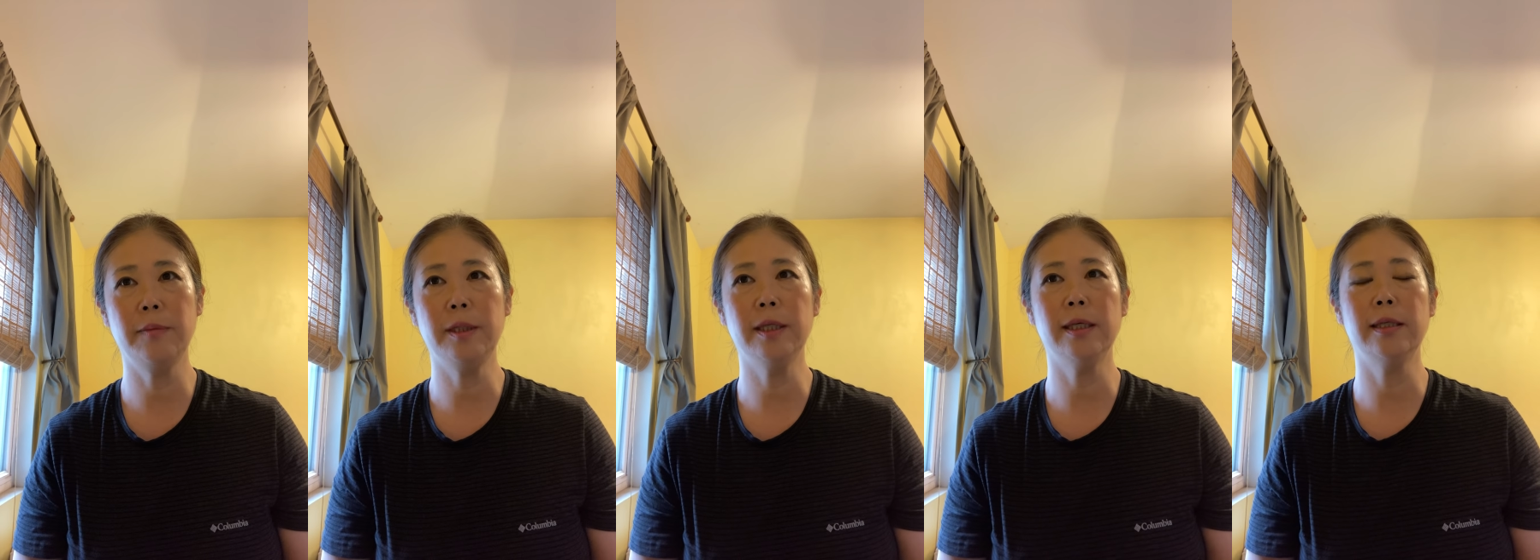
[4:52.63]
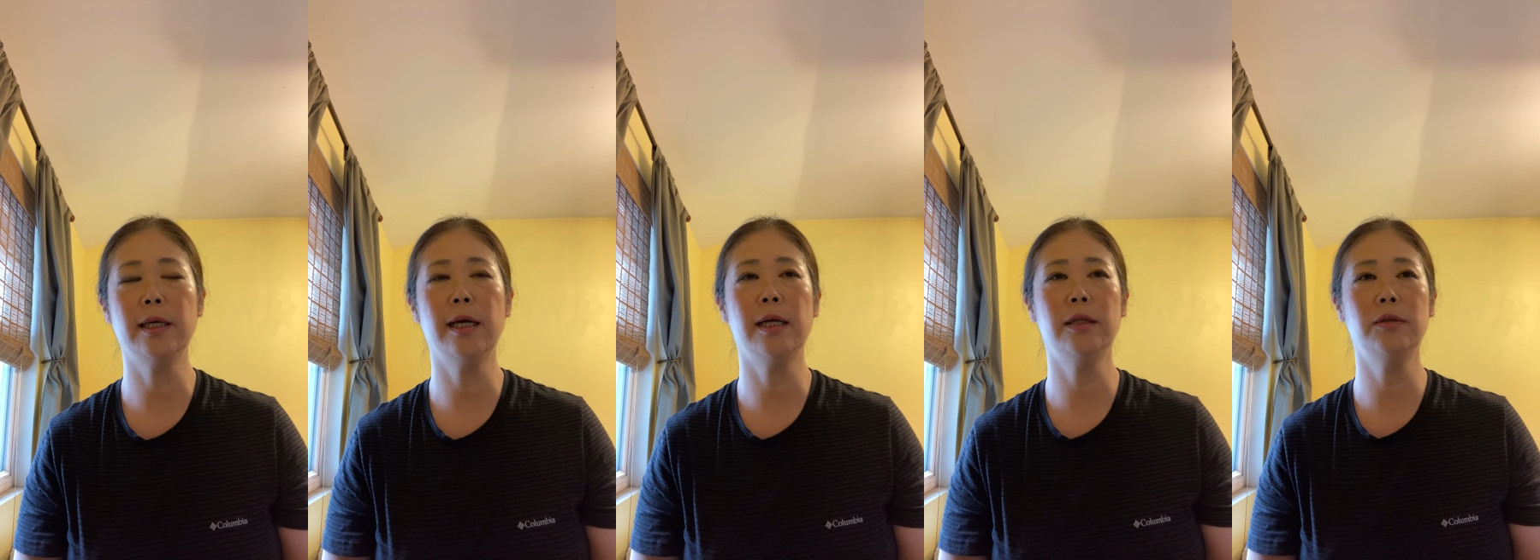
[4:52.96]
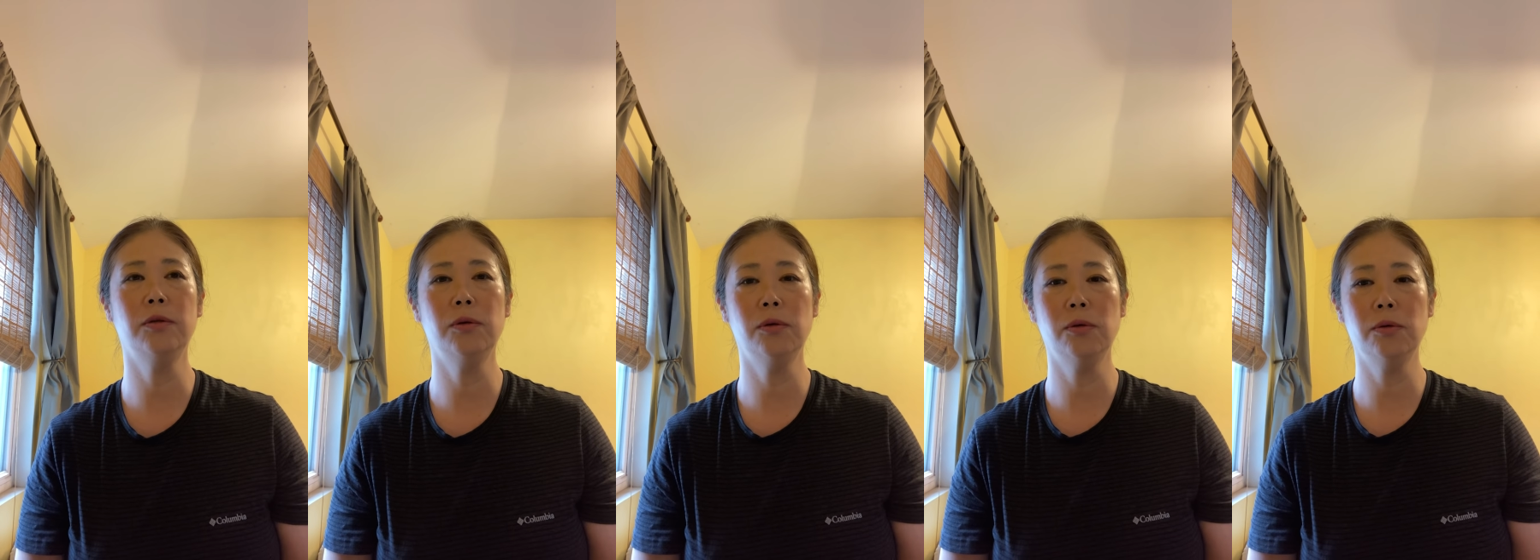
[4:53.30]
みたいな
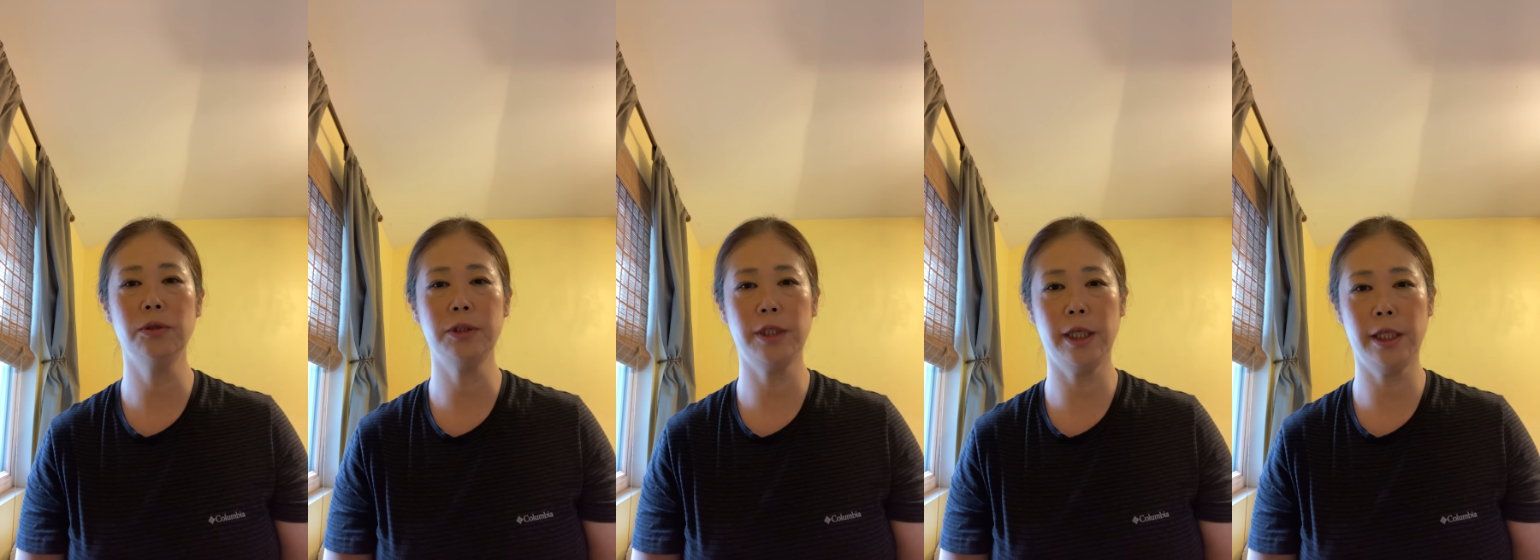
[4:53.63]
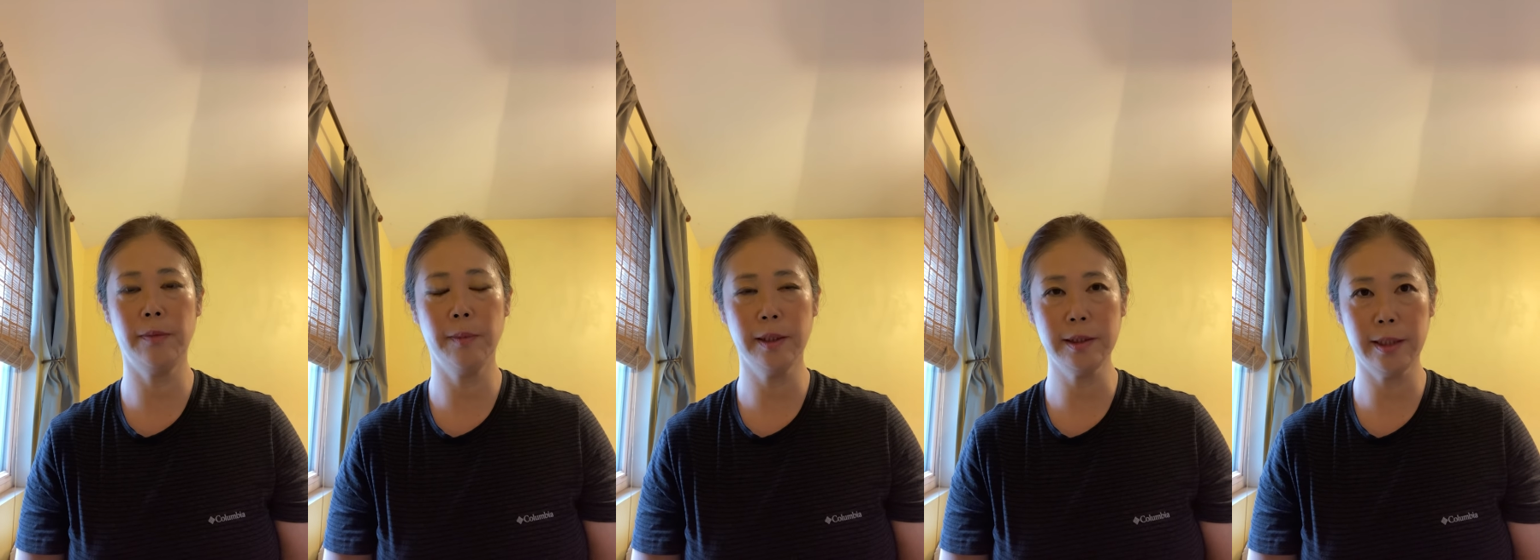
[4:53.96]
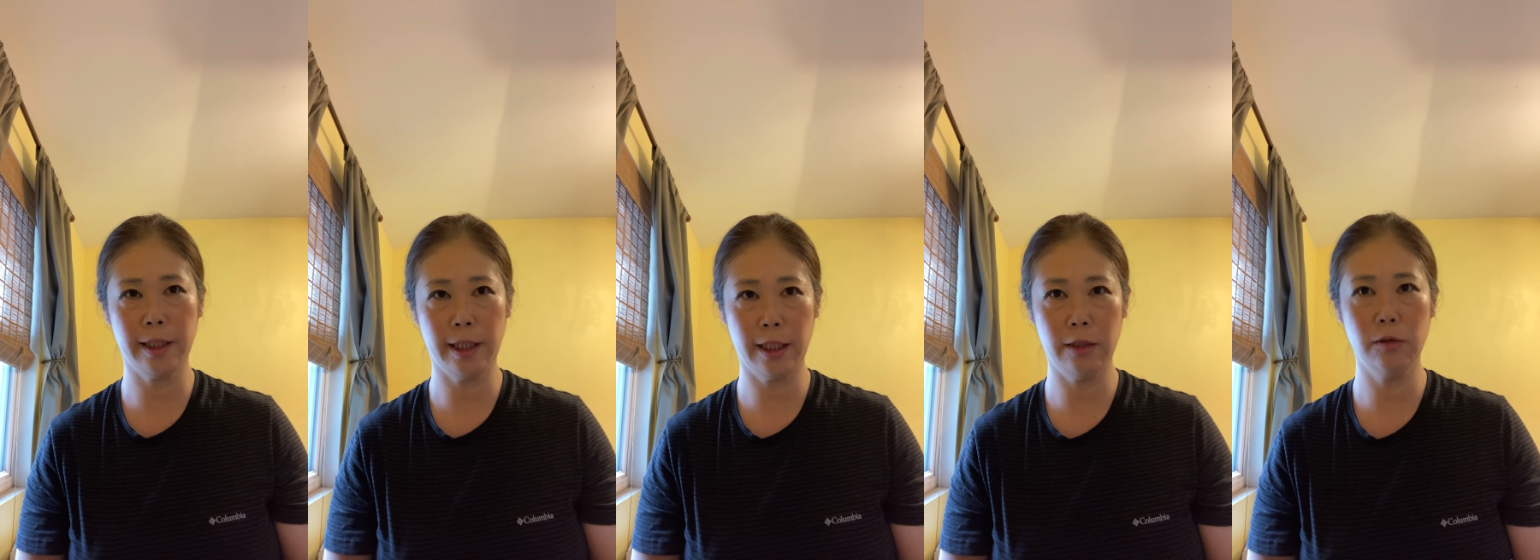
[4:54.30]
反応をしてきまし
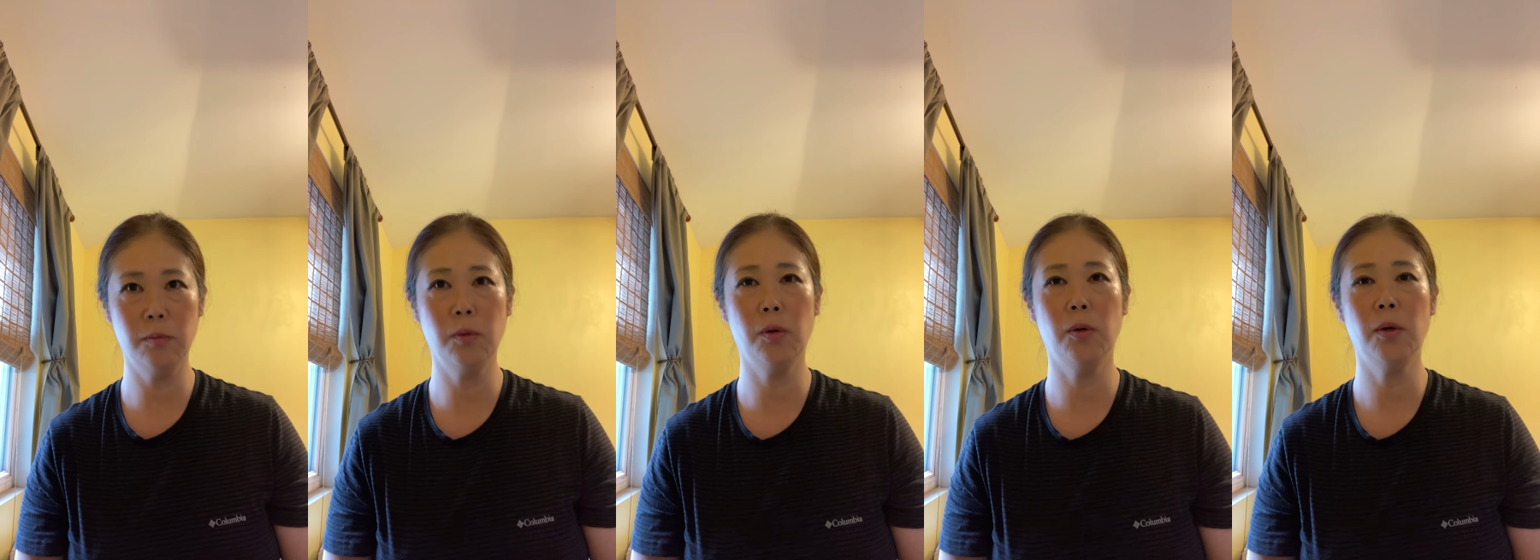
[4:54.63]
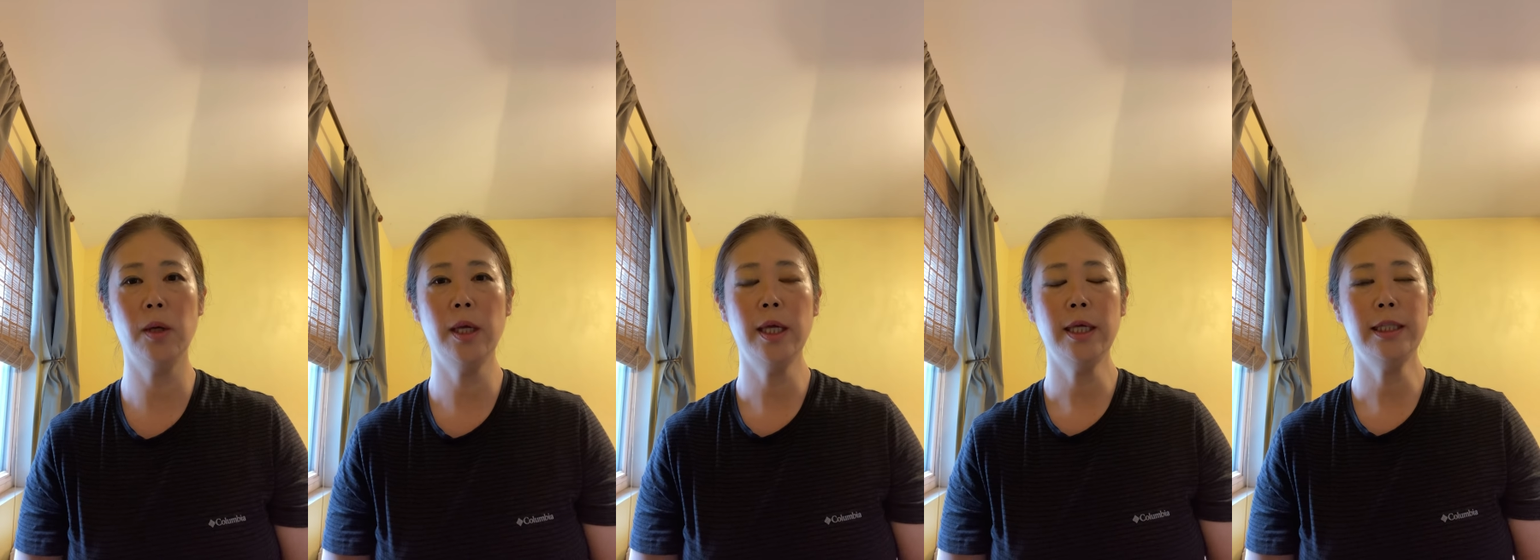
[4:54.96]
たけれども、